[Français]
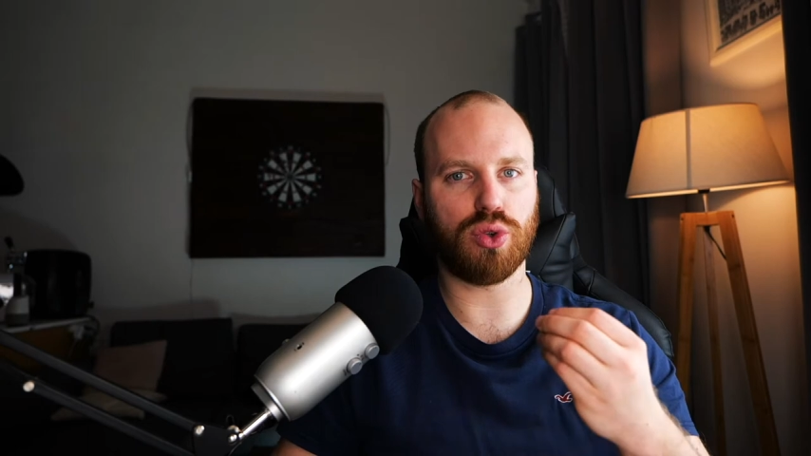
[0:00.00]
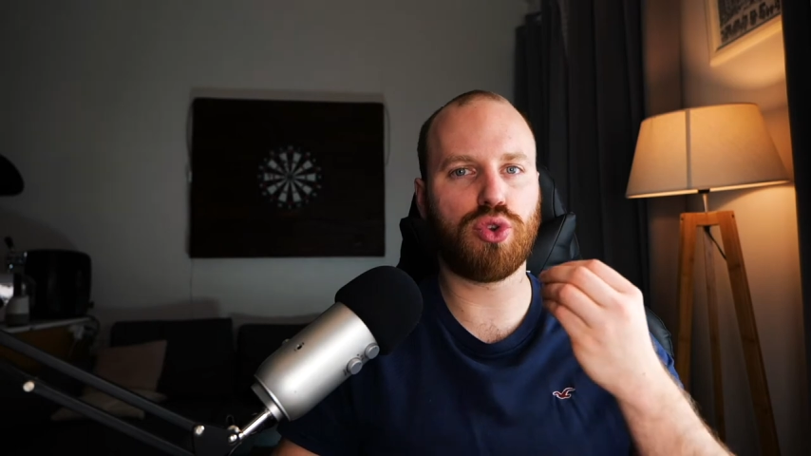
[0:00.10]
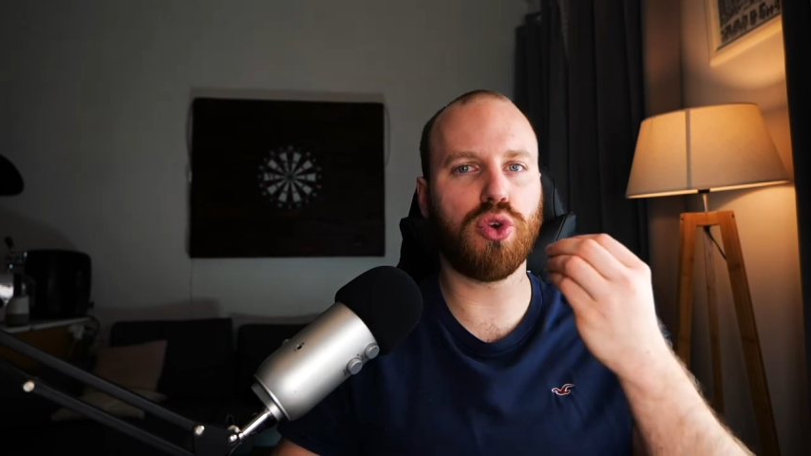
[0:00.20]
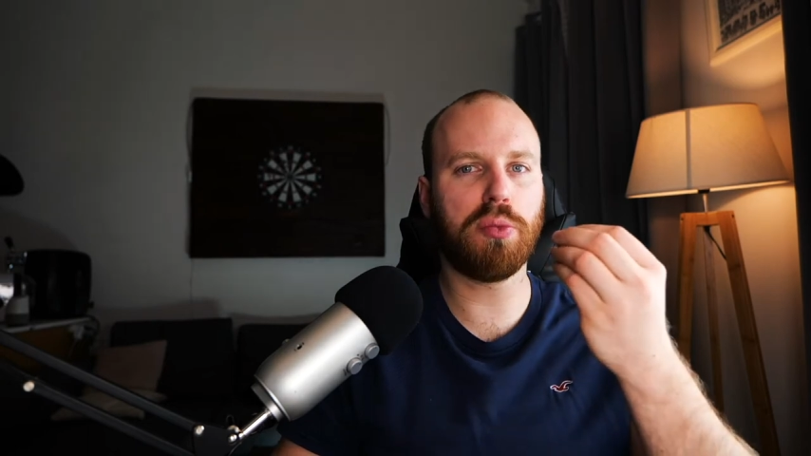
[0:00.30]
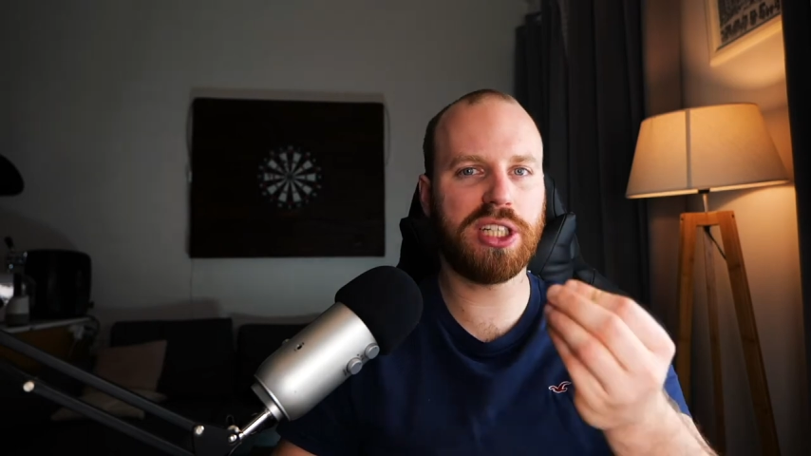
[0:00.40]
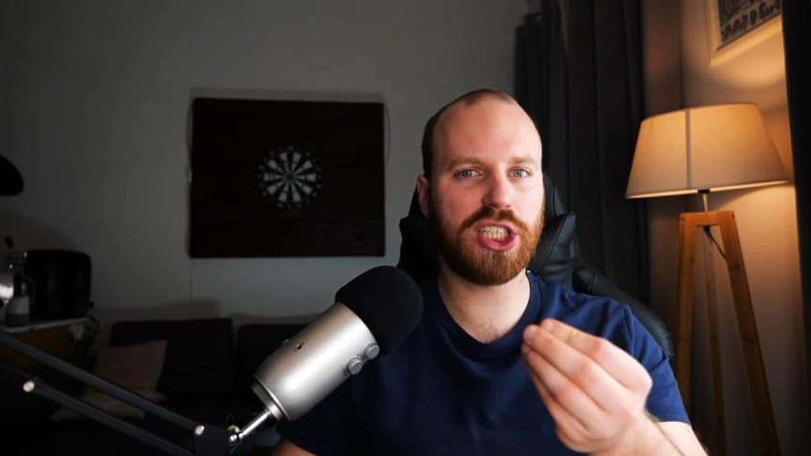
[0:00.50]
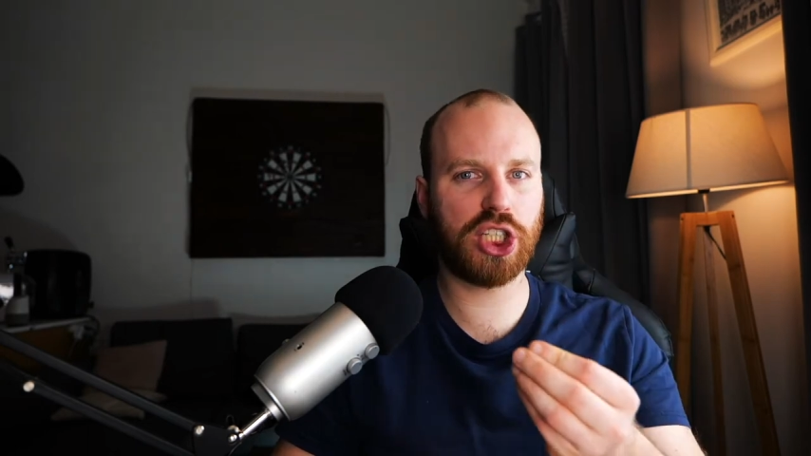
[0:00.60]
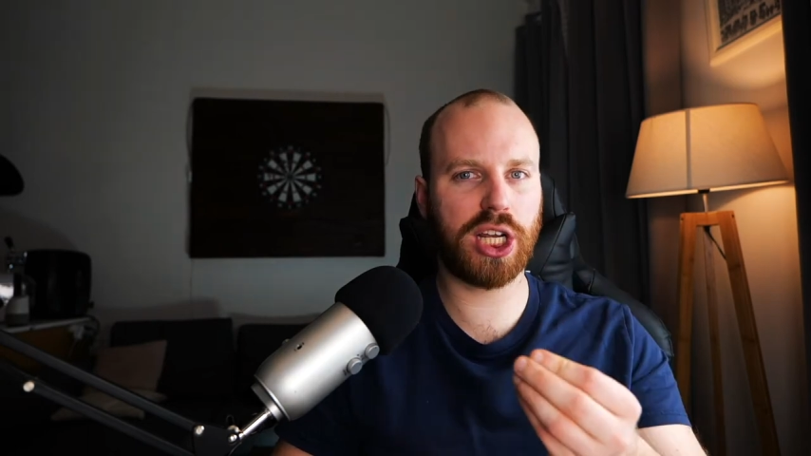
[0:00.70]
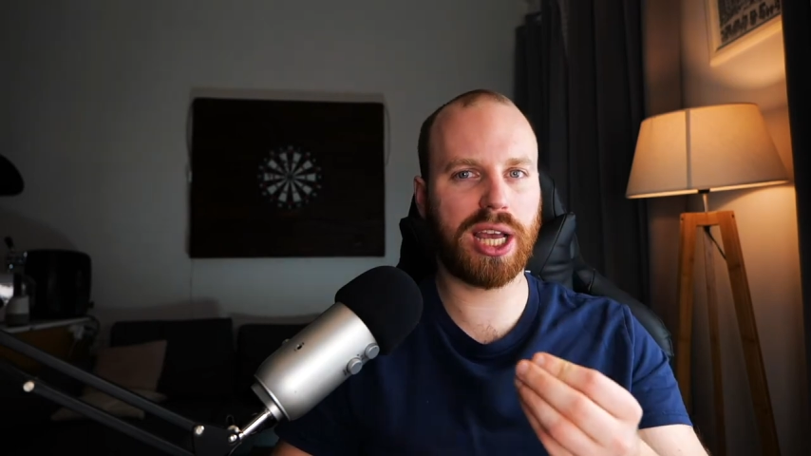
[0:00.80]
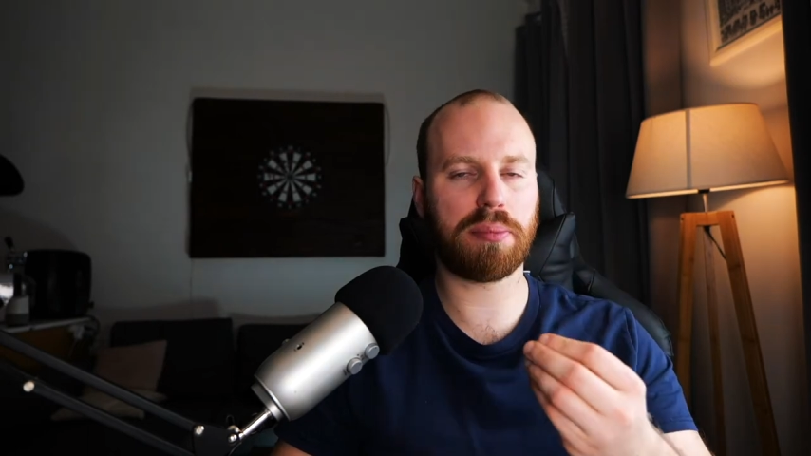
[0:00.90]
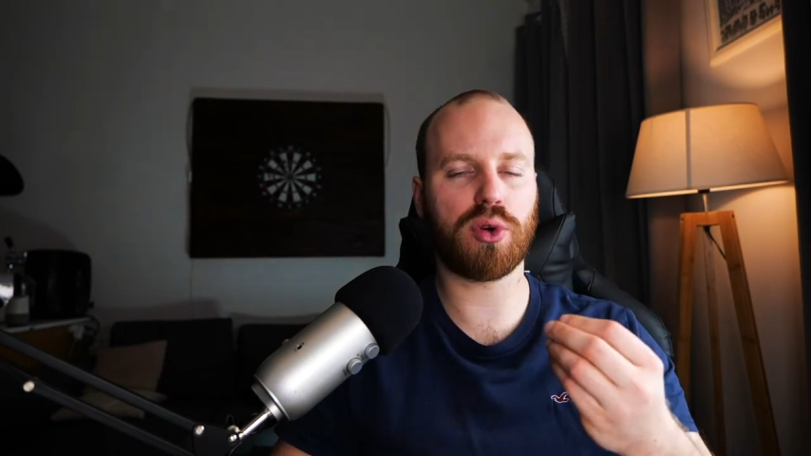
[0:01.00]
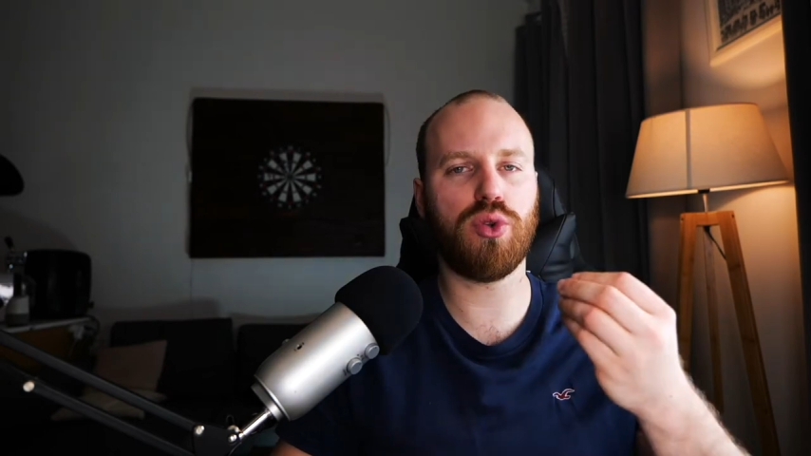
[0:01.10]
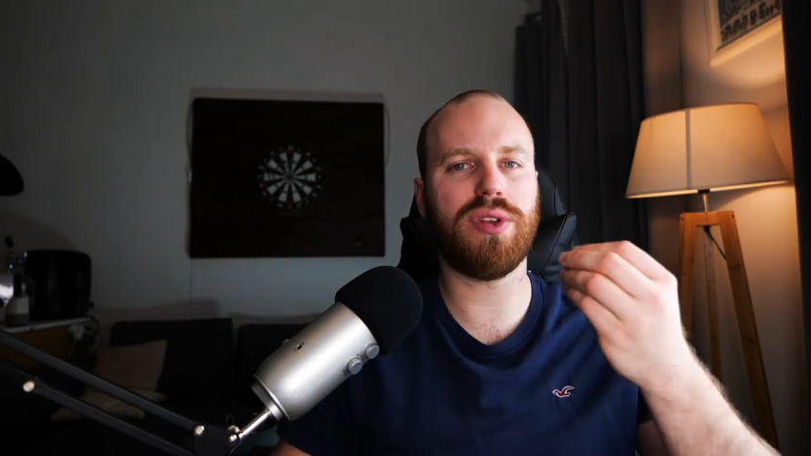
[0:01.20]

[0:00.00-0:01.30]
de t'obliger à prendre